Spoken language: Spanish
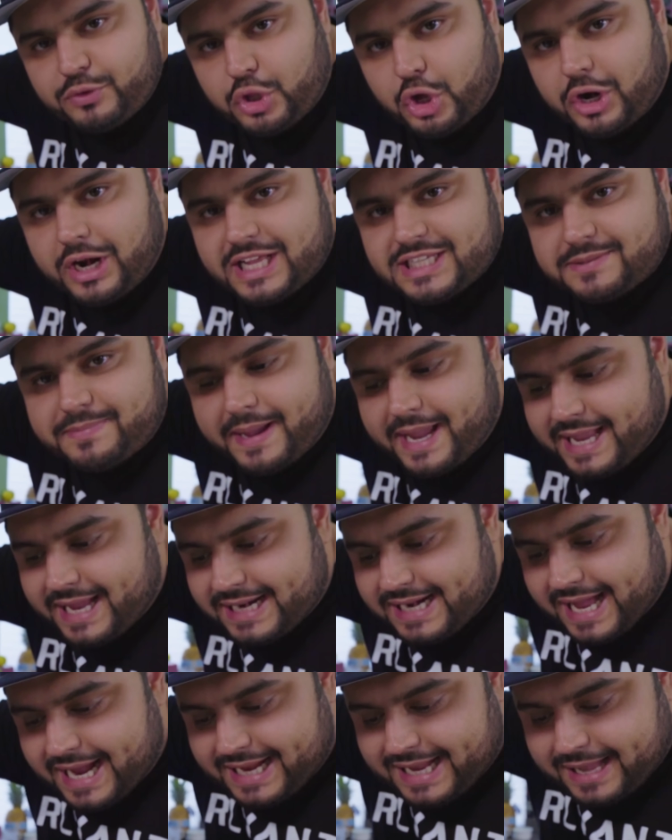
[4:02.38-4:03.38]
No las
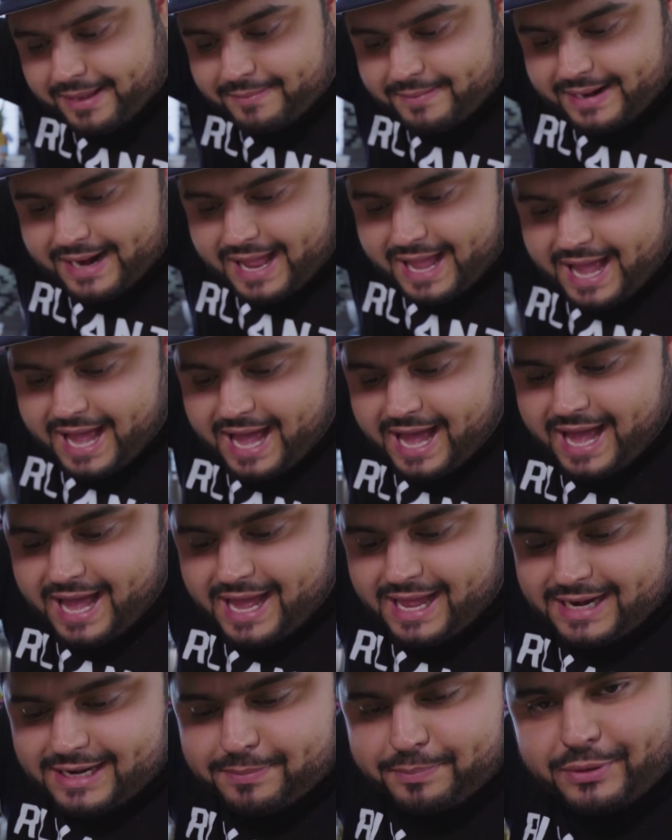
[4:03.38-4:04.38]
vayan a
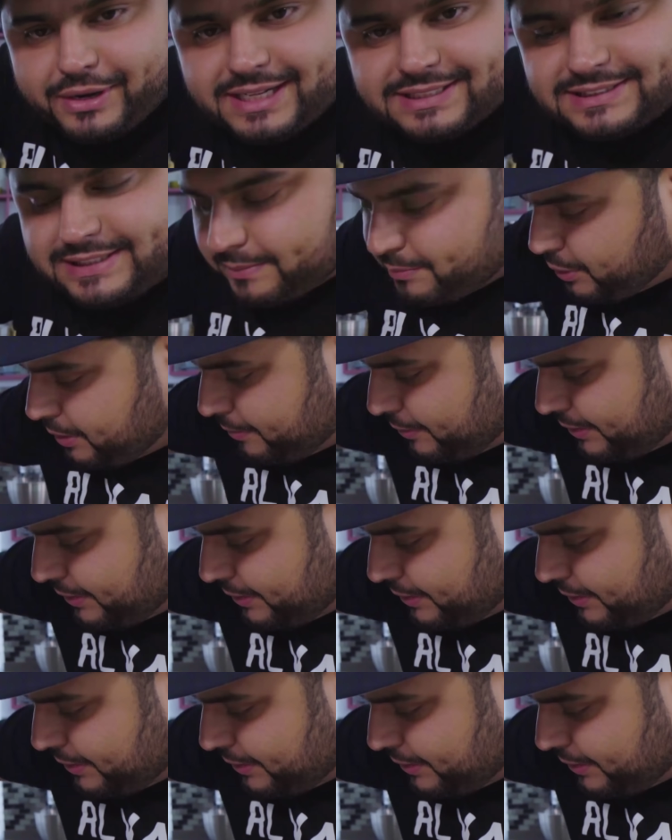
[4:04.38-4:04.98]
quebrar porque están muy